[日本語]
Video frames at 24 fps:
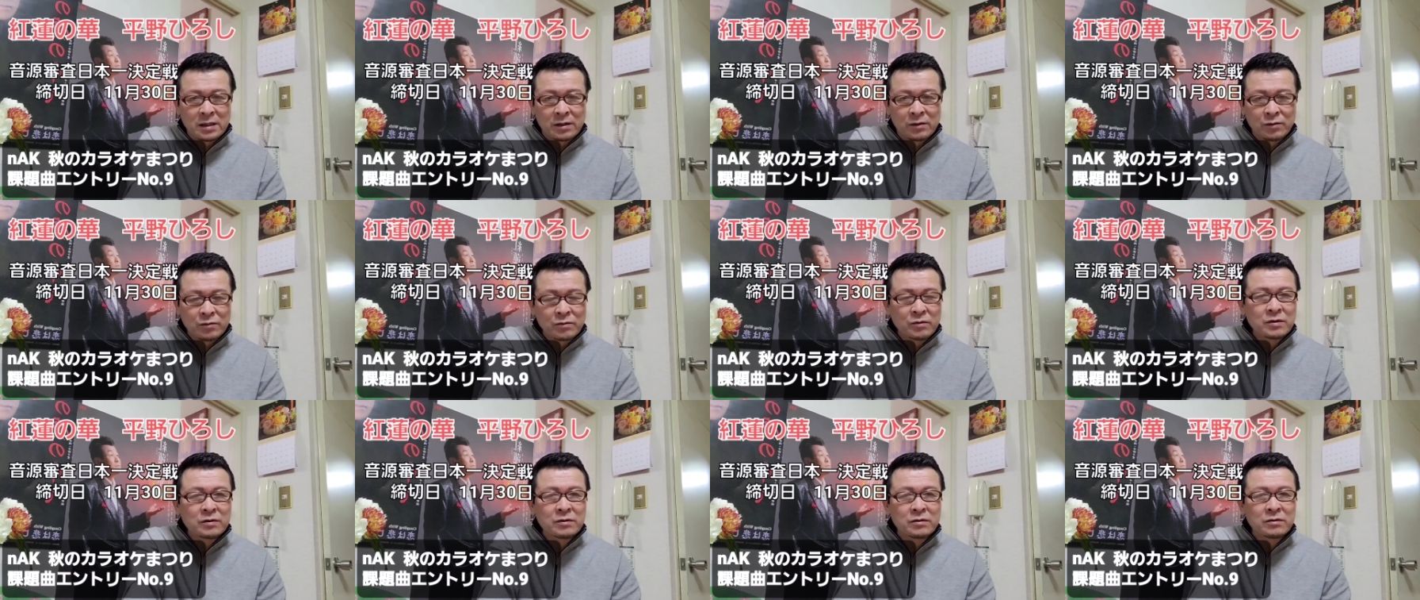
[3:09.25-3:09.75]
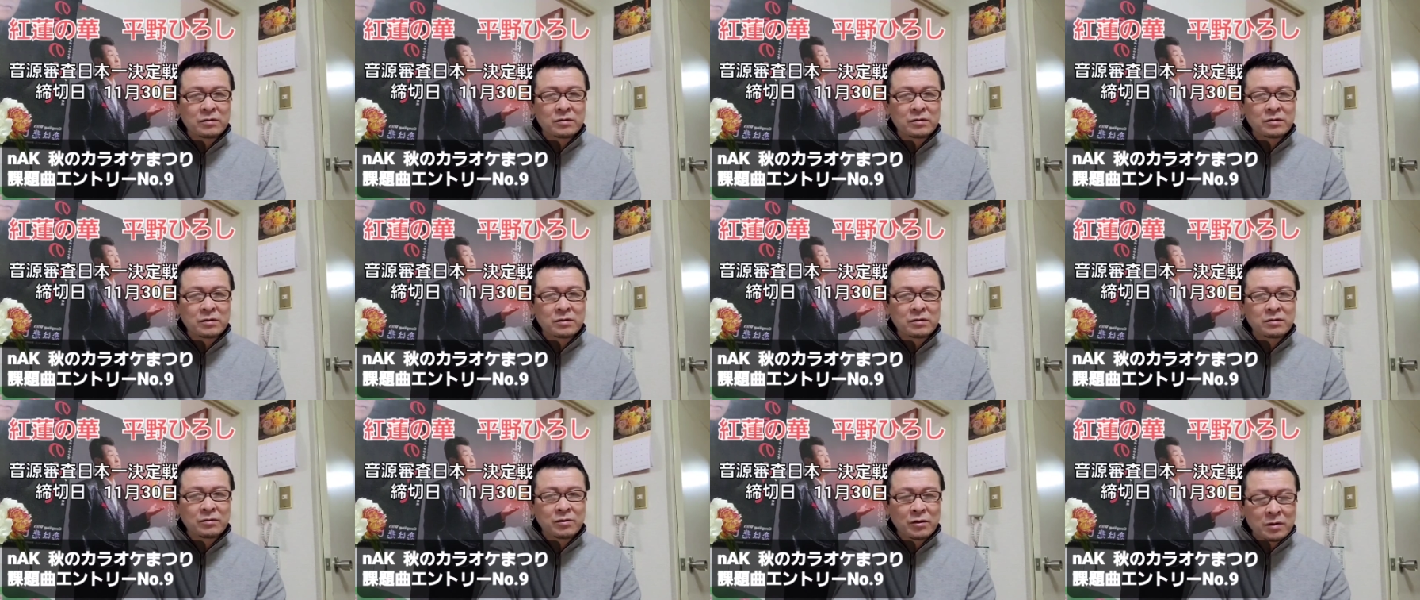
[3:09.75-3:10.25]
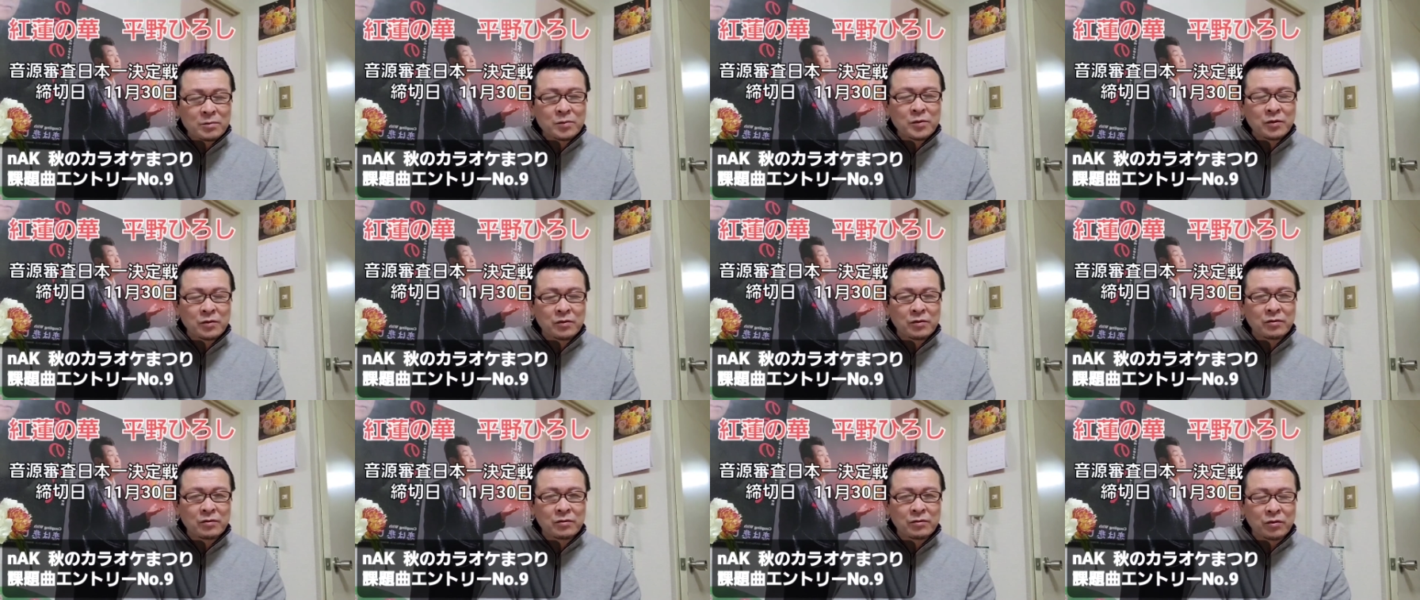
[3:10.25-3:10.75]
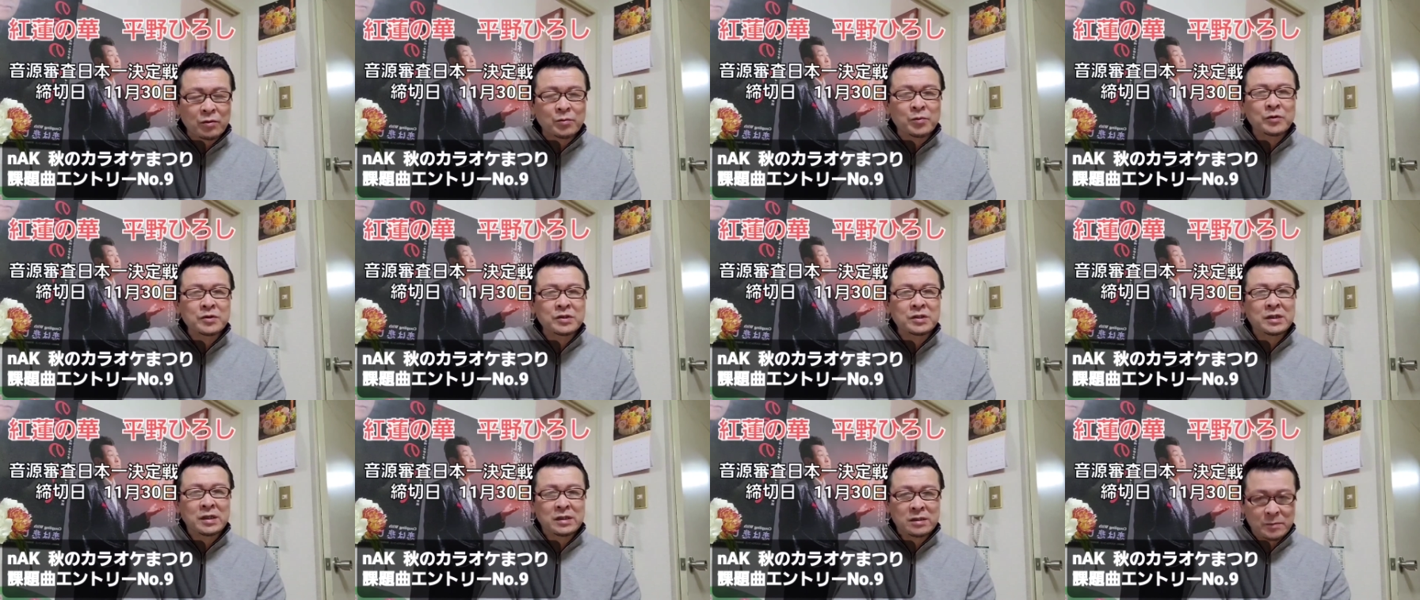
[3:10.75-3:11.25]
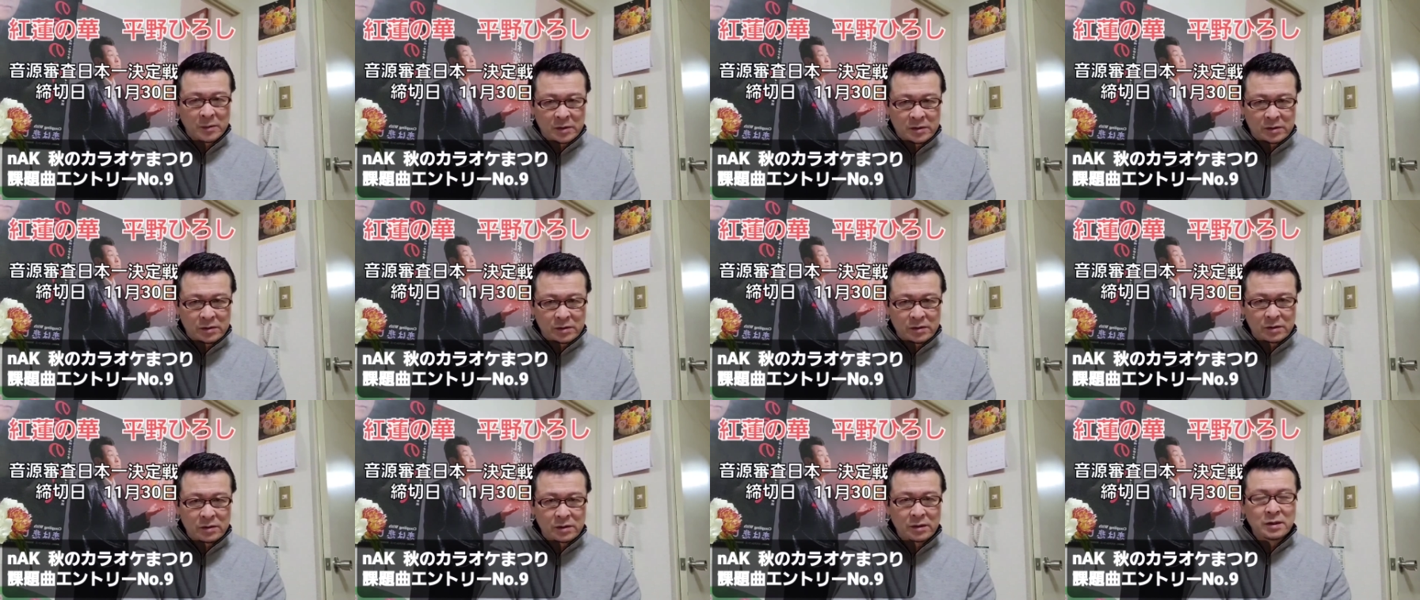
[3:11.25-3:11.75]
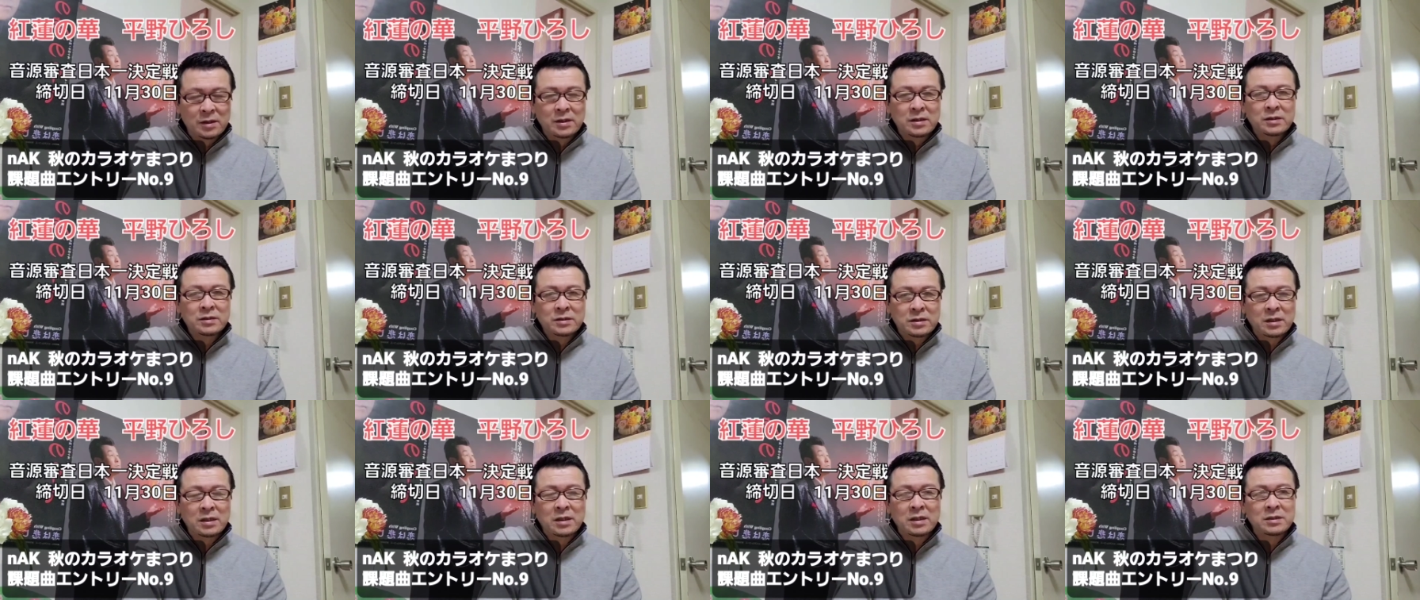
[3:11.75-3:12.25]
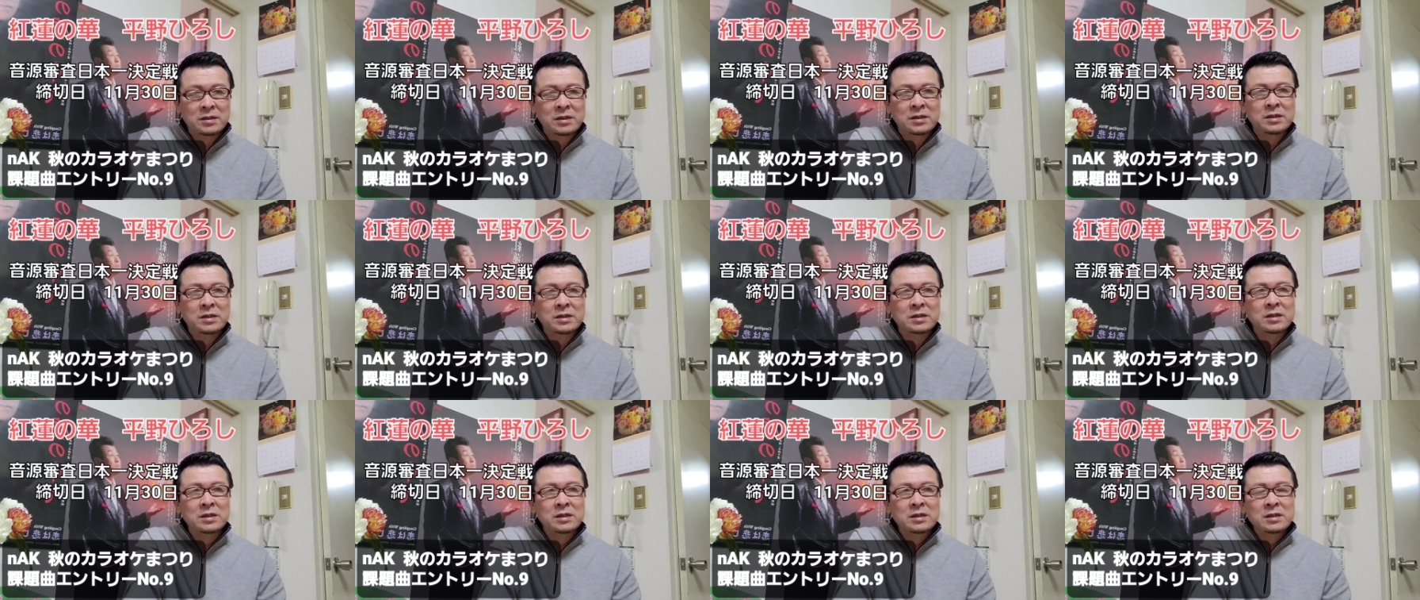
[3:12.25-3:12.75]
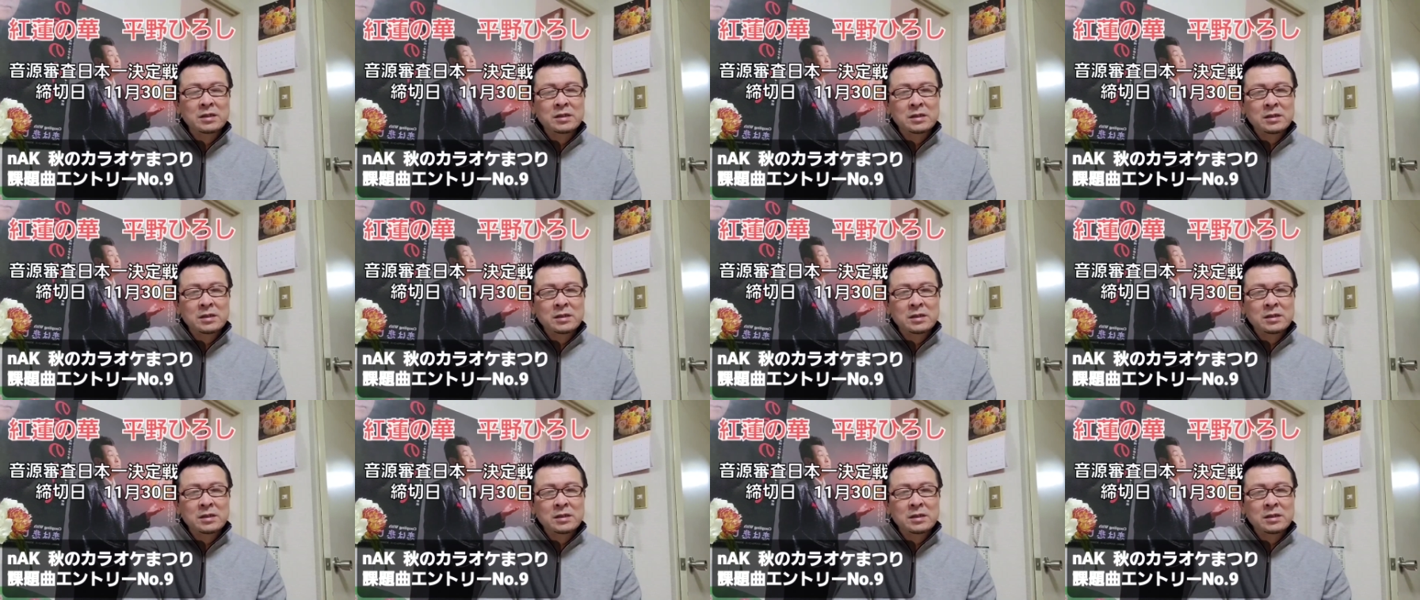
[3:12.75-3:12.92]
この、これも応募になります。ですから、ぜひ、